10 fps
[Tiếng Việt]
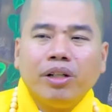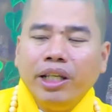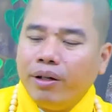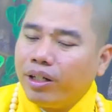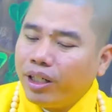Có
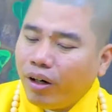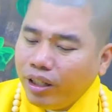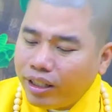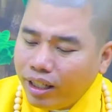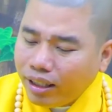nhiều người
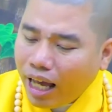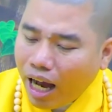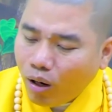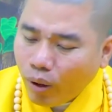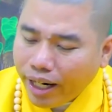nói rằng đức là
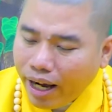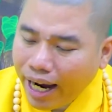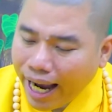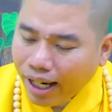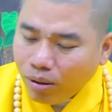ở ngoài
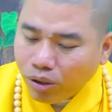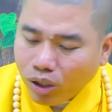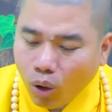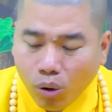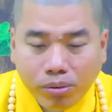đời ăn không
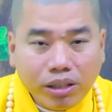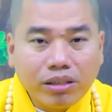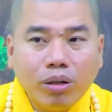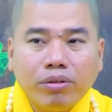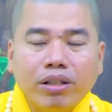được, ngủ không
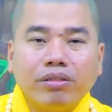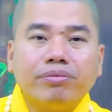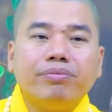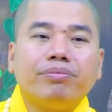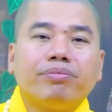được. Lúc trước